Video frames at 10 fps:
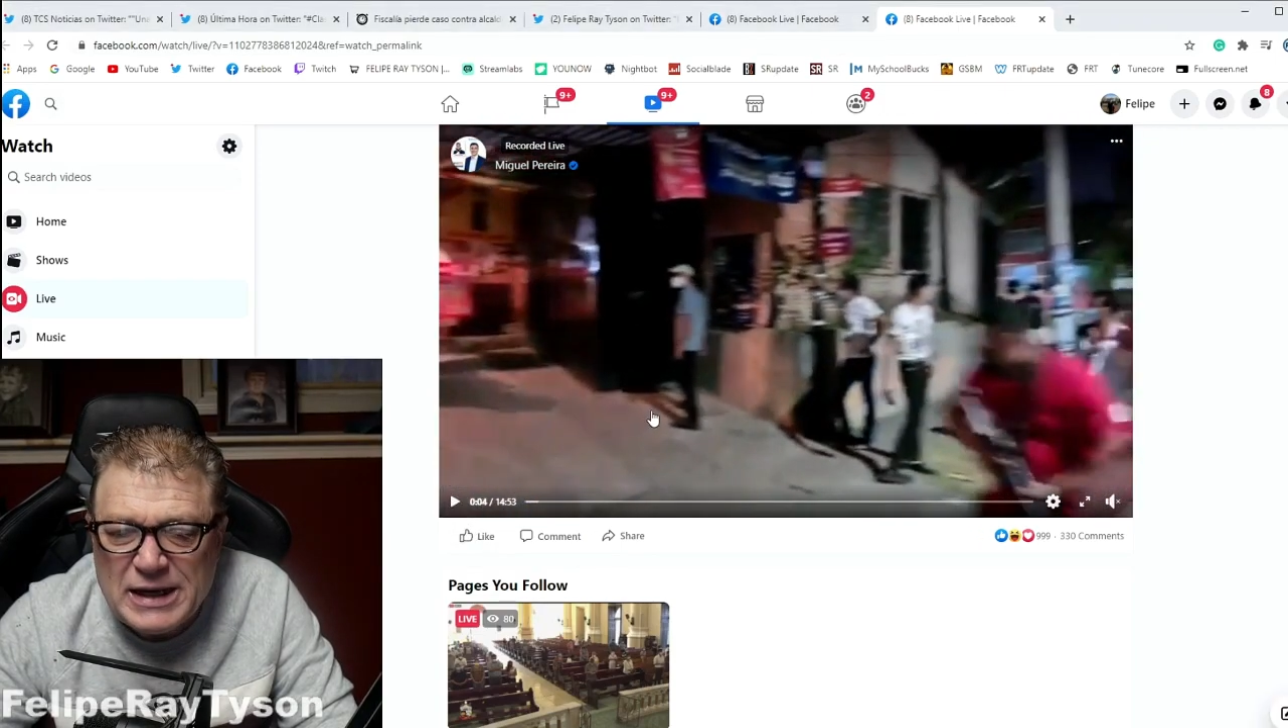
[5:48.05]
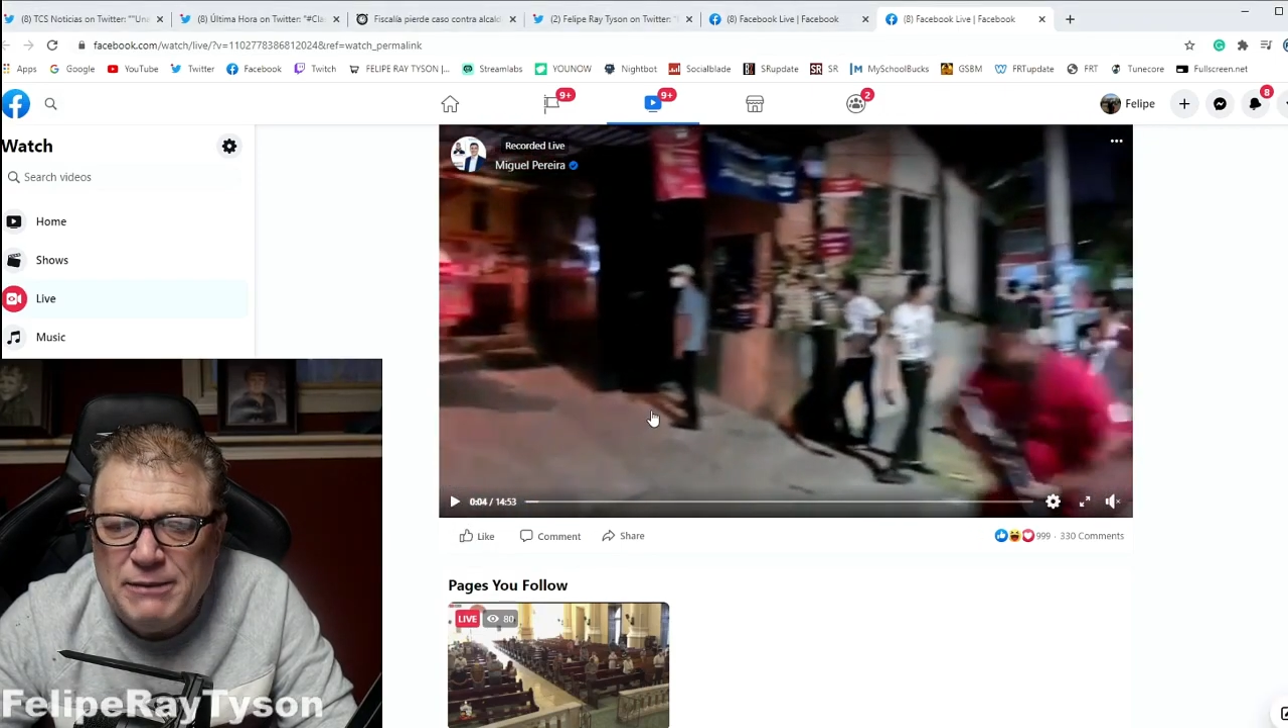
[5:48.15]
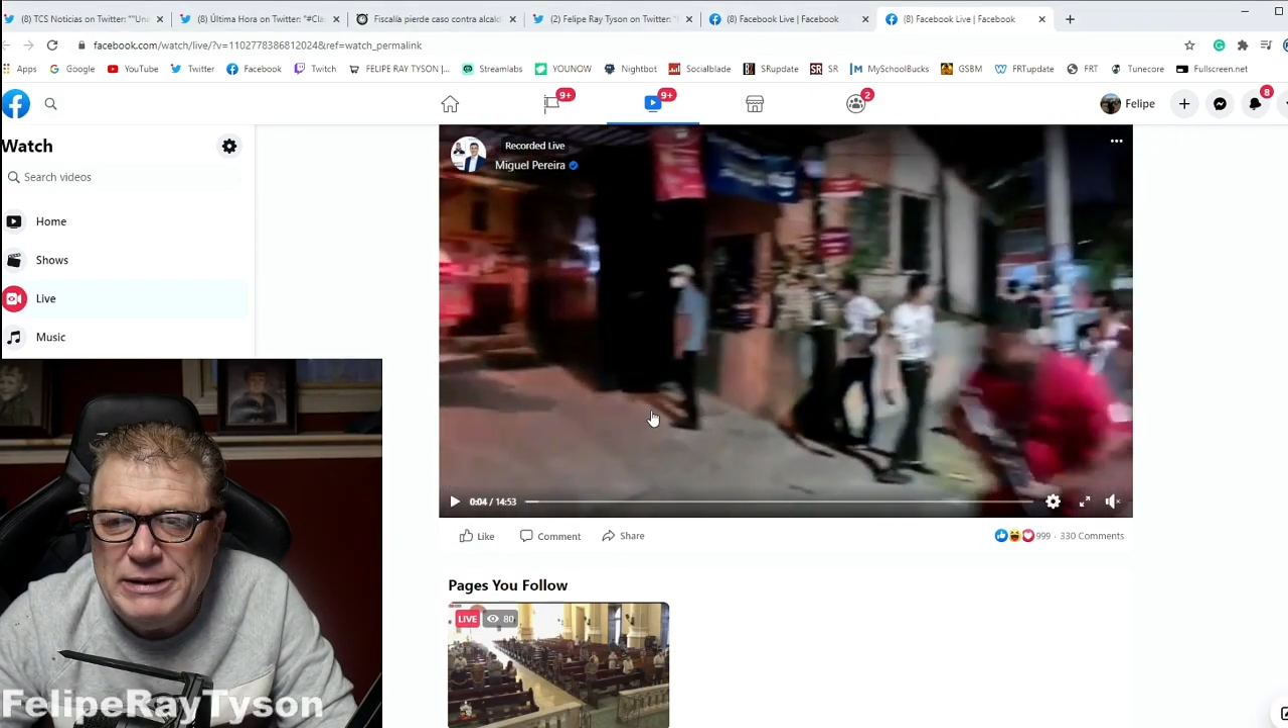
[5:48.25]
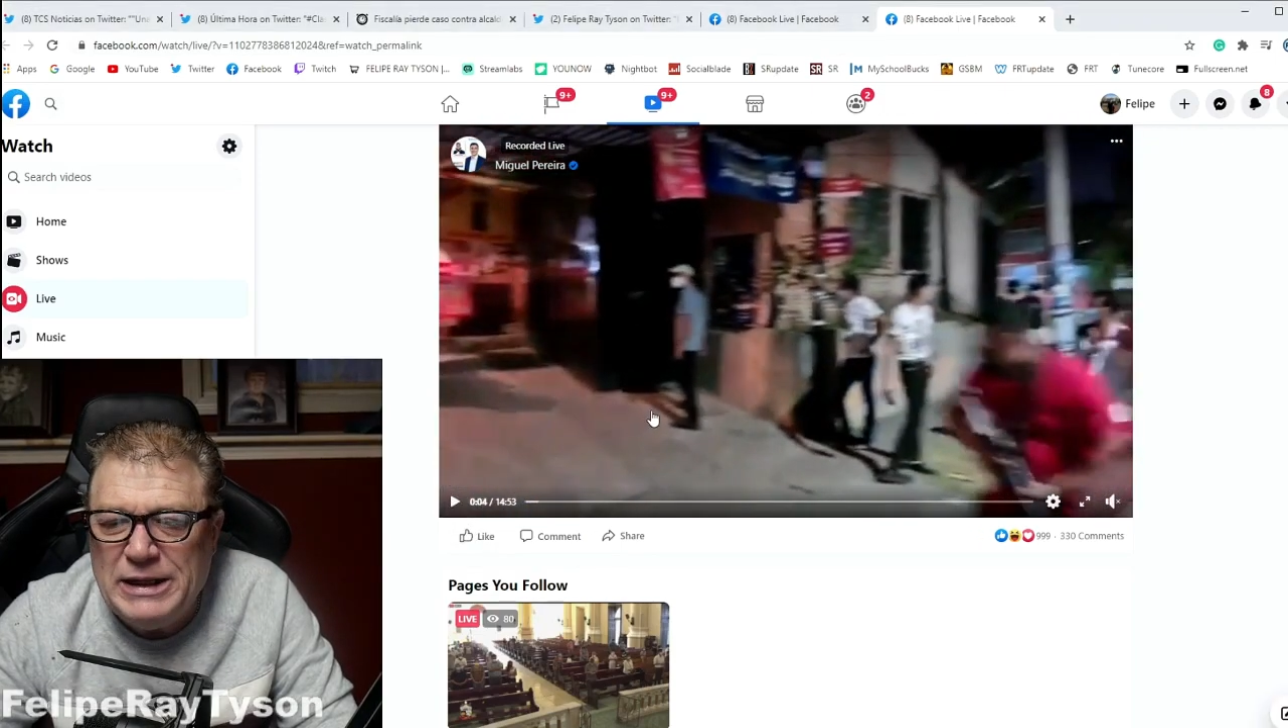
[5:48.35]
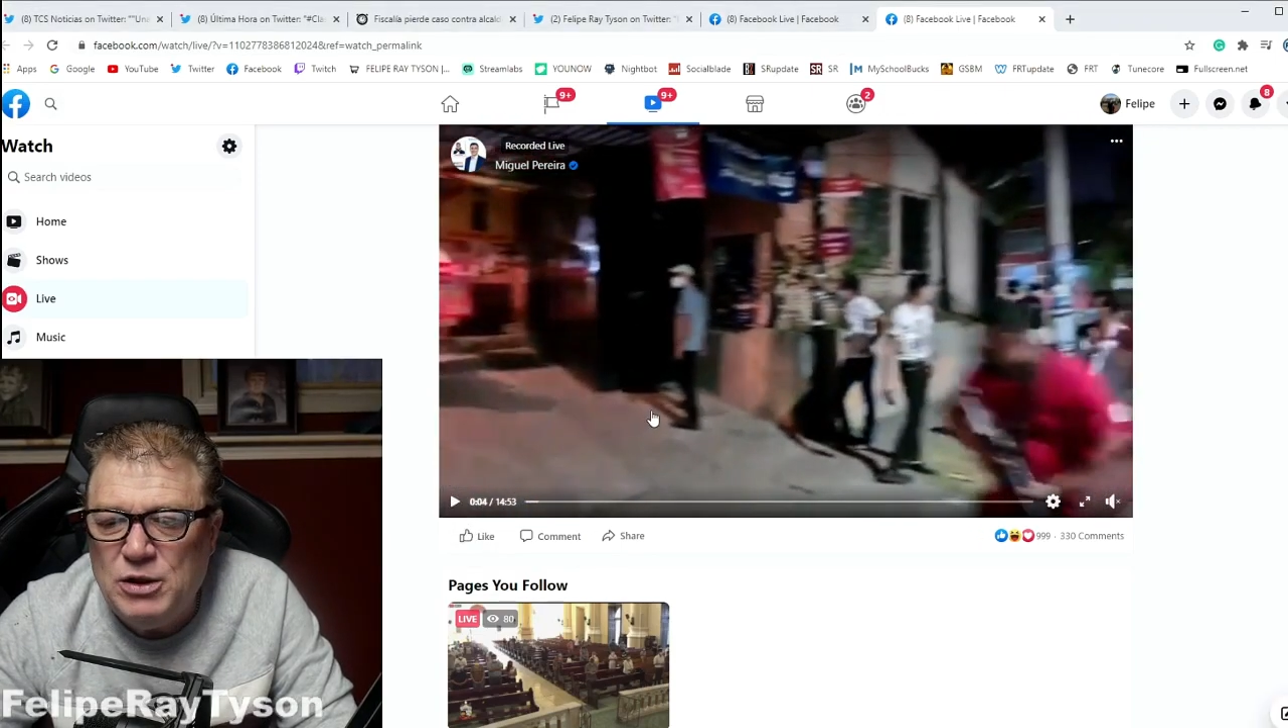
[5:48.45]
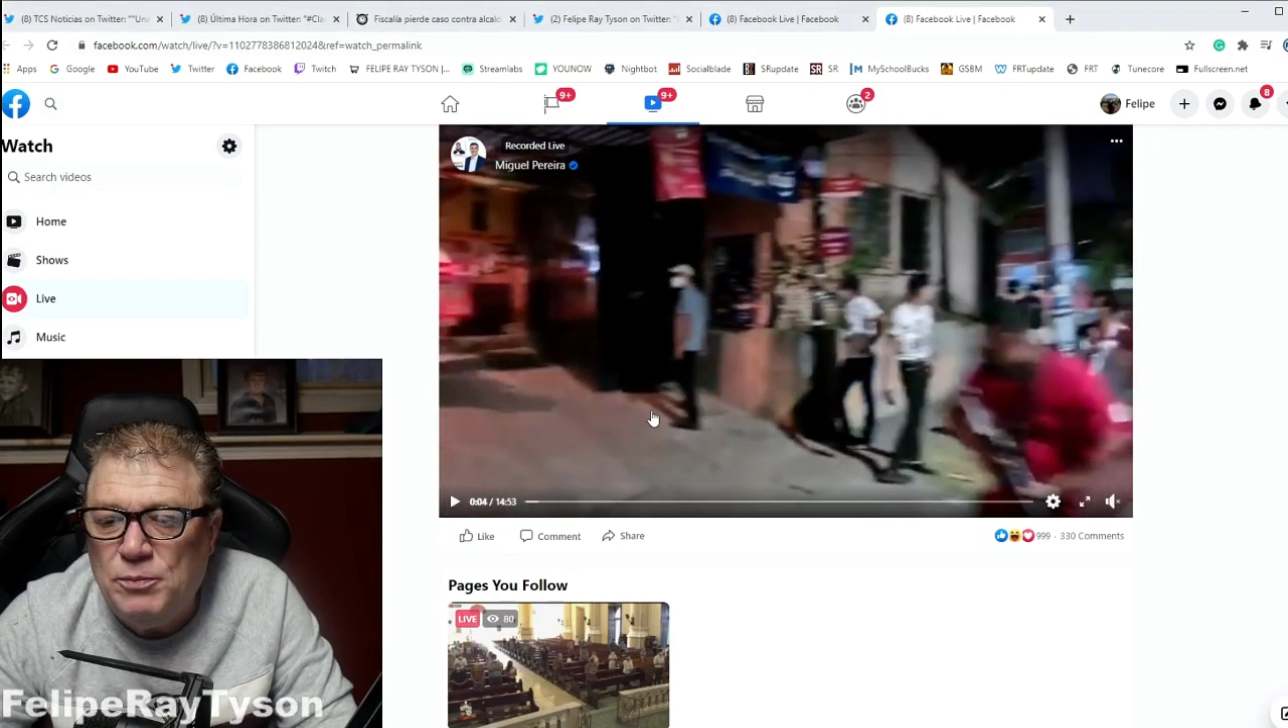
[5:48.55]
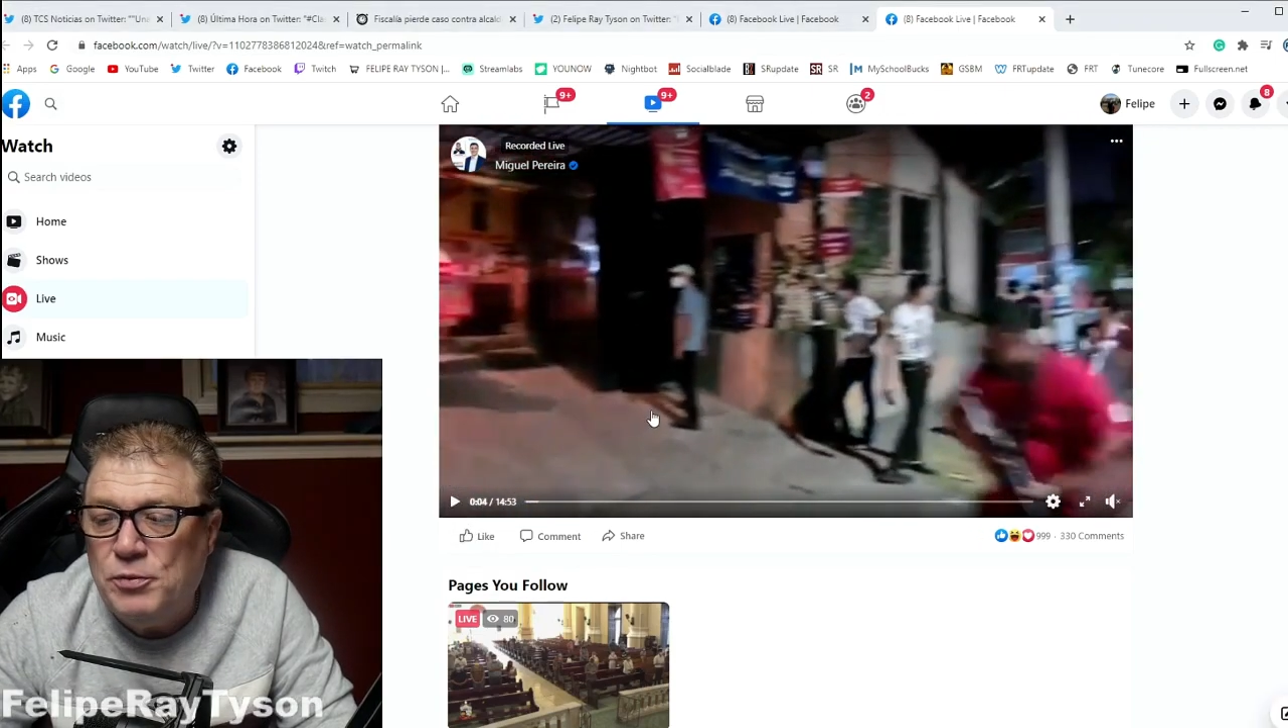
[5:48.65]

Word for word: caminando